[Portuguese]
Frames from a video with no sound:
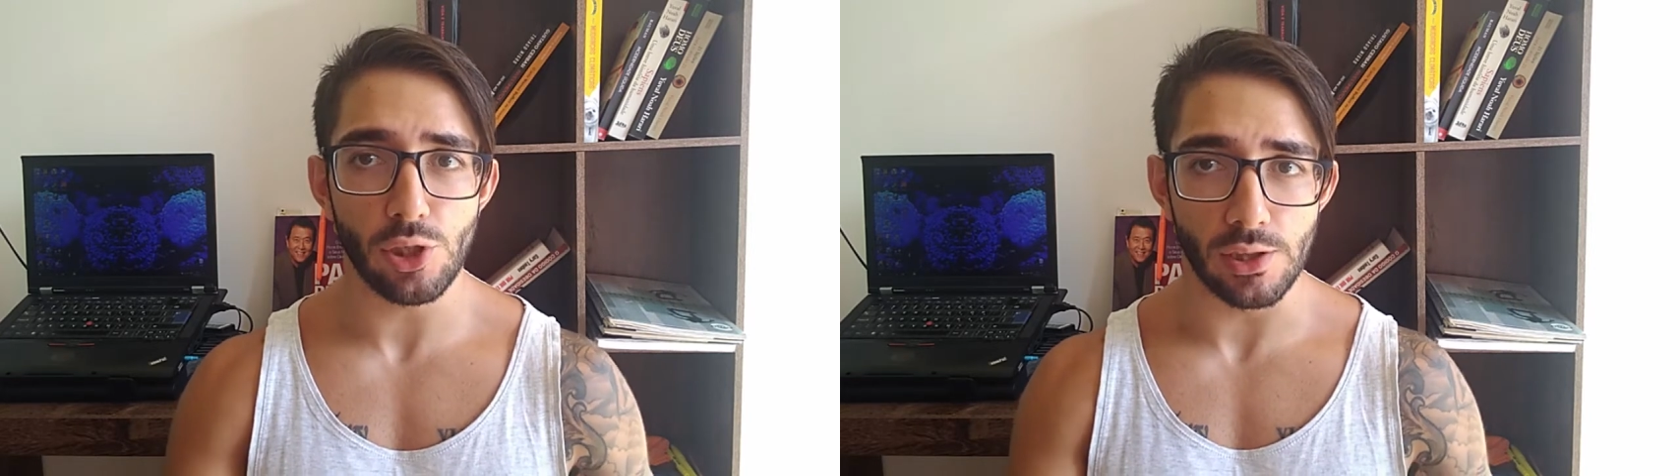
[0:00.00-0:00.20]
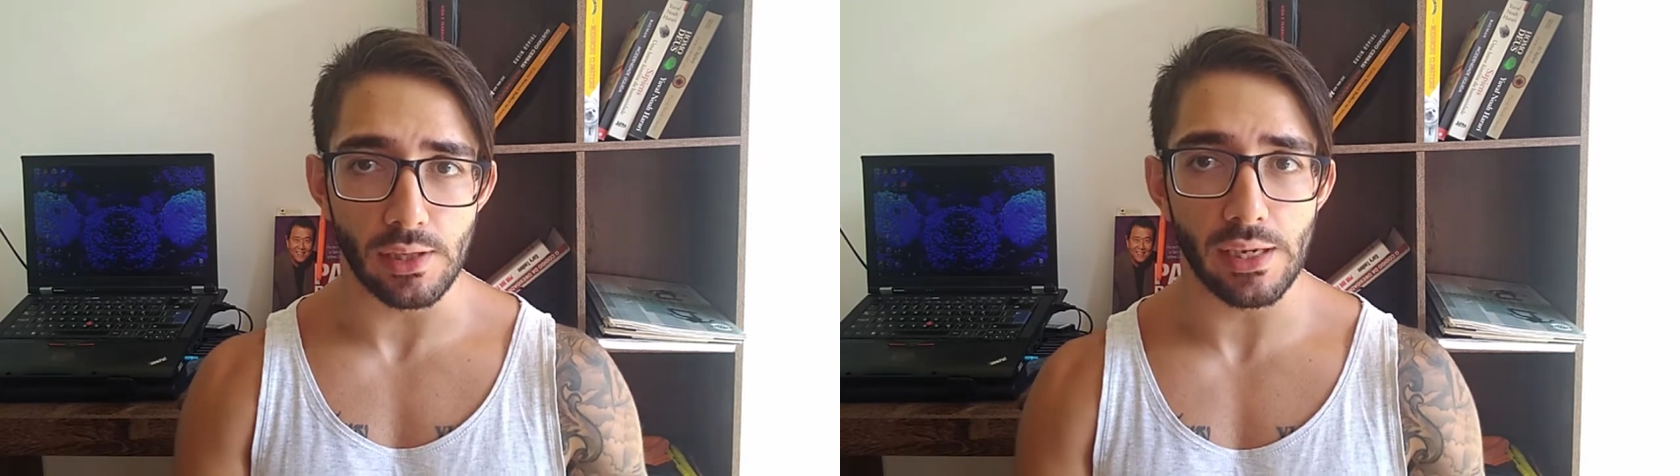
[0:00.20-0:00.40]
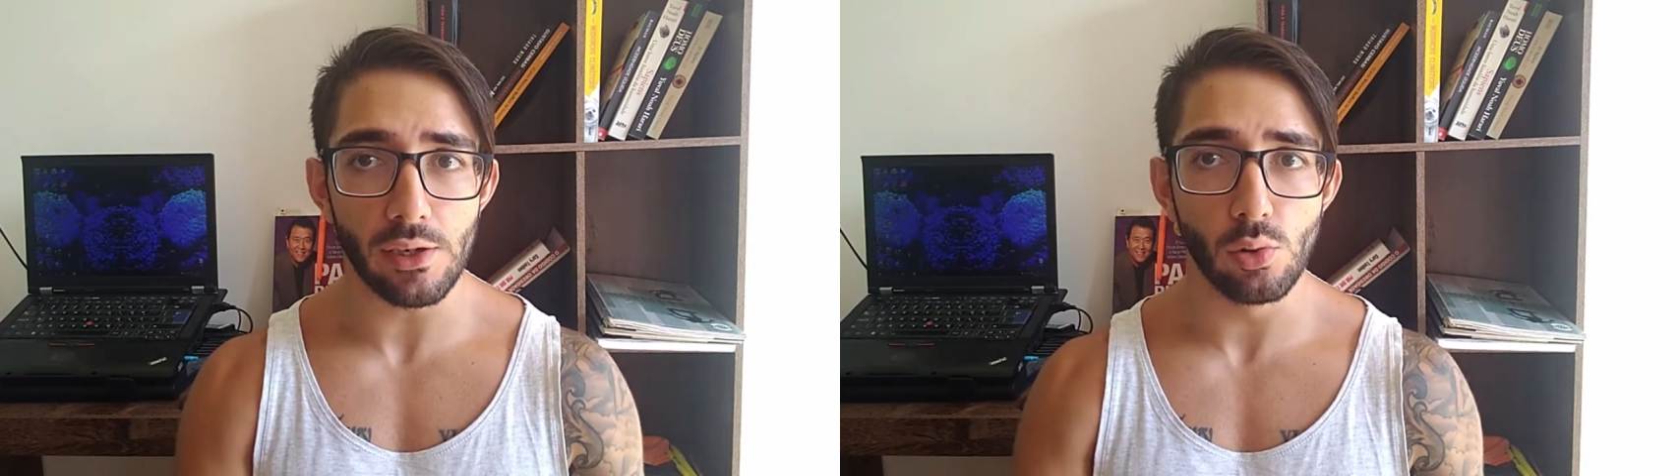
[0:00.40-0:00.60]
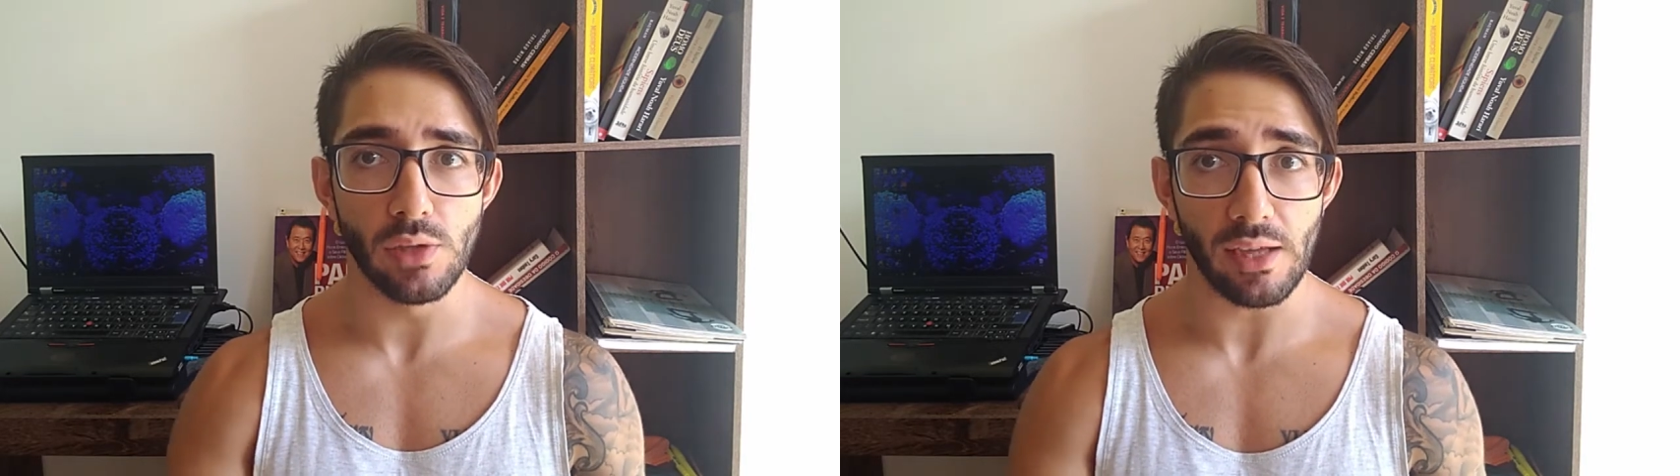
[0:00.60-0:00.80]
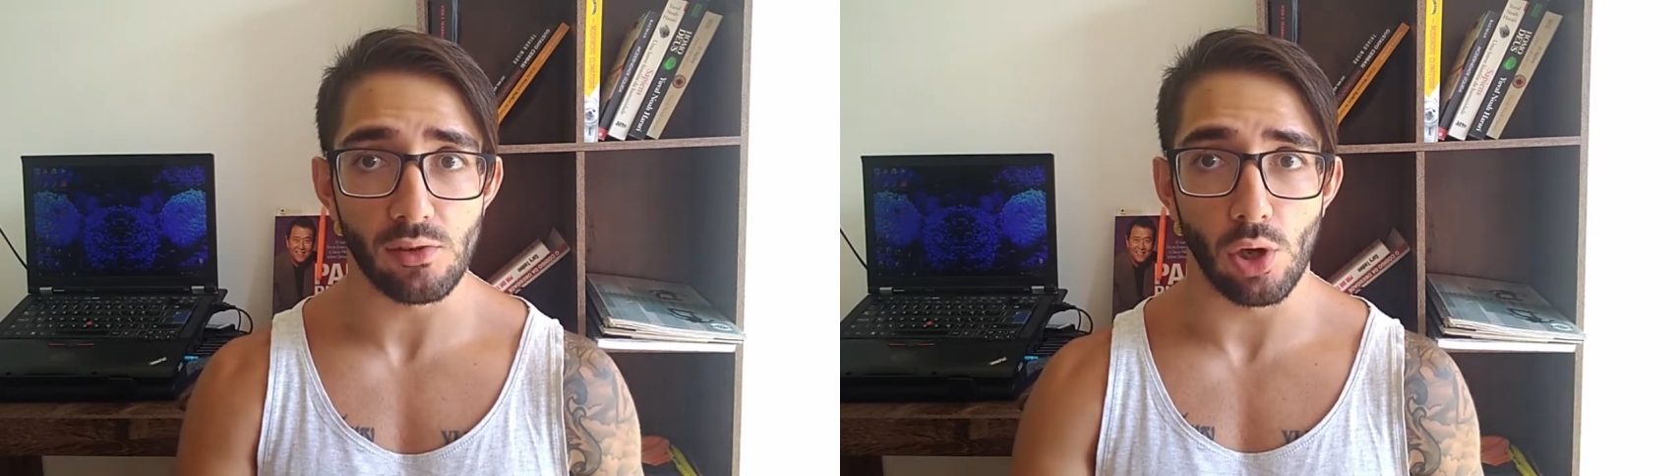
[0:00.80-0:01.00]
de trigo
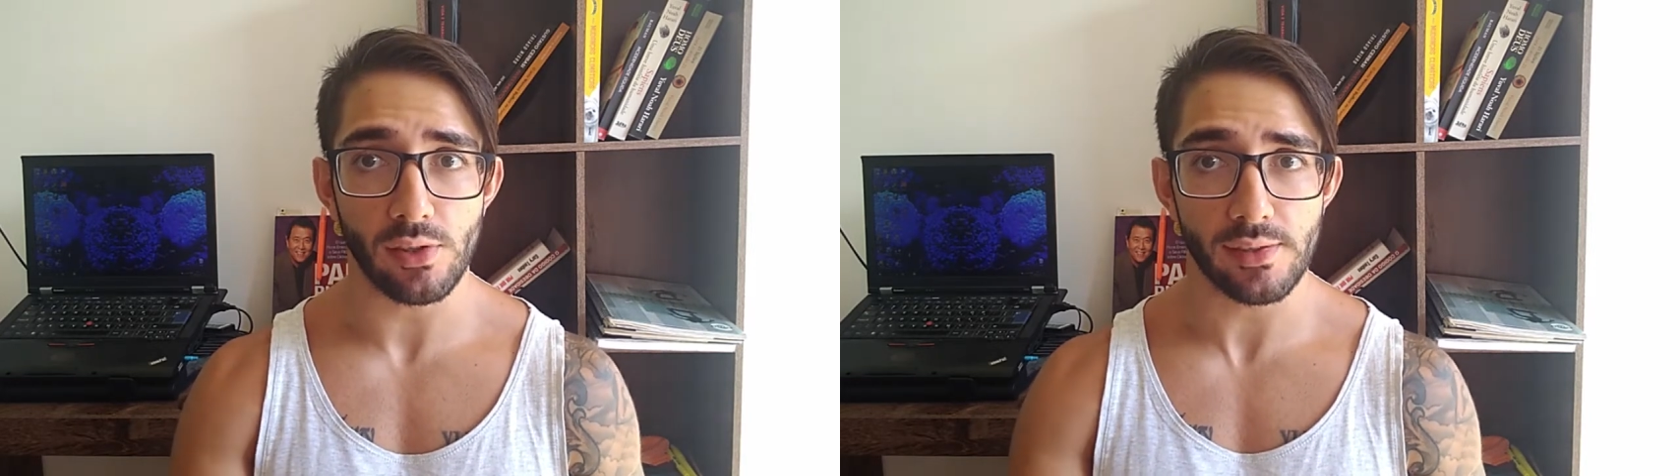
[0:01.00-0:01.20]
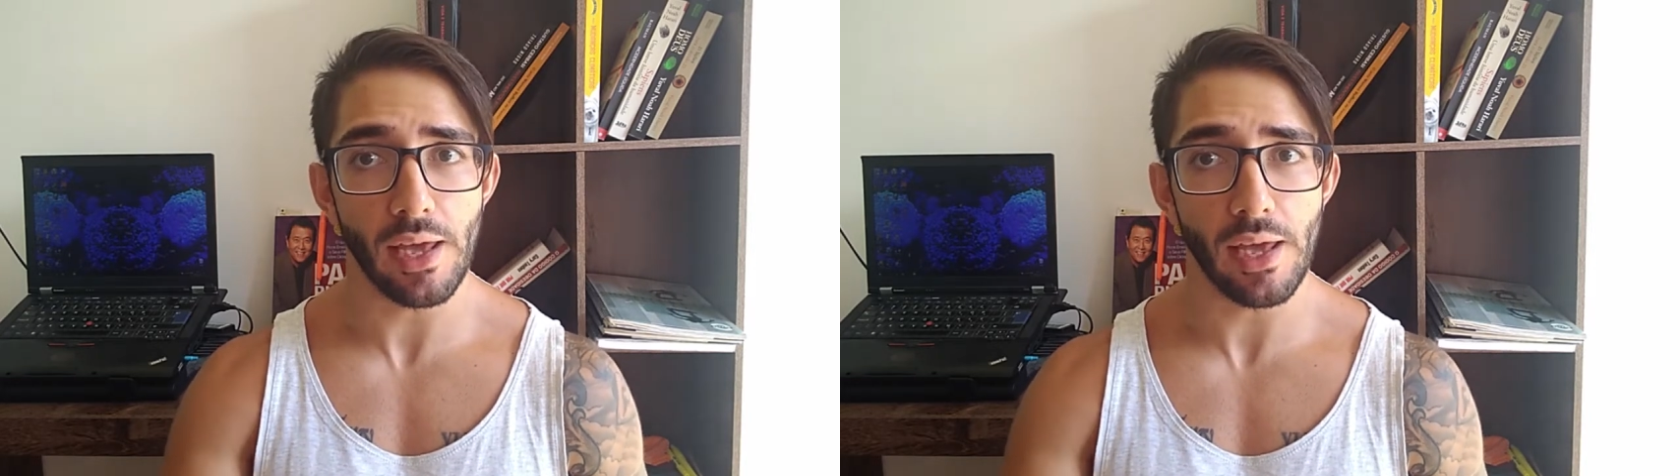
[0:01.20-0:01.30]
nas nossas